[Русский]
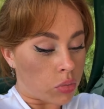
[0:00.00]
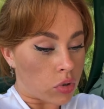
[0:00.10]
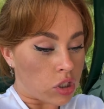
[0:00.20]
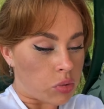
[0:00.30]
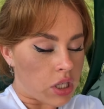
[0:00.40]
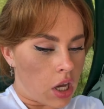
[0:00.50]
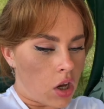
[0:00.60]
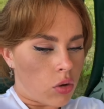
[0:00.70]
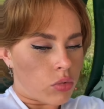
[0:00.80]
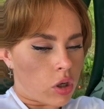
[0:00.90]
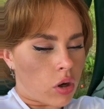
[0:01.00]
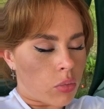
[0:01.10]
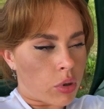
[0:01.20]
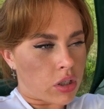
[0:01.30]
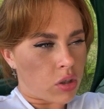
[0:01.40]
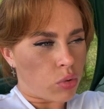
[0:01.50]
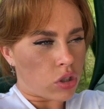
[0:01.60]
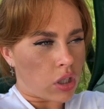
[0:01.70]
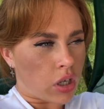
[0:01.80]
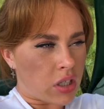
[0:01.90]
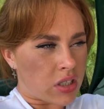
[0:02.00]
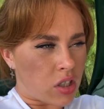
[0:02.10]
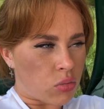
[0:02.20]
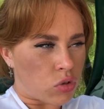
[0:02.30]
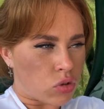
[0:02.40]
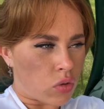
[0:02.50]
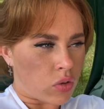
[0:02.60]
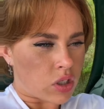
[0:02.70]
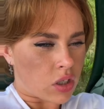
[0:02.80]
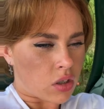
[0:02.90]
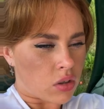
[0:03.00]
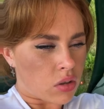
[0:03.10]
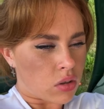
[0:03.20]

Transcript: А, там список. У меня брат работает организатором тусовок всяких.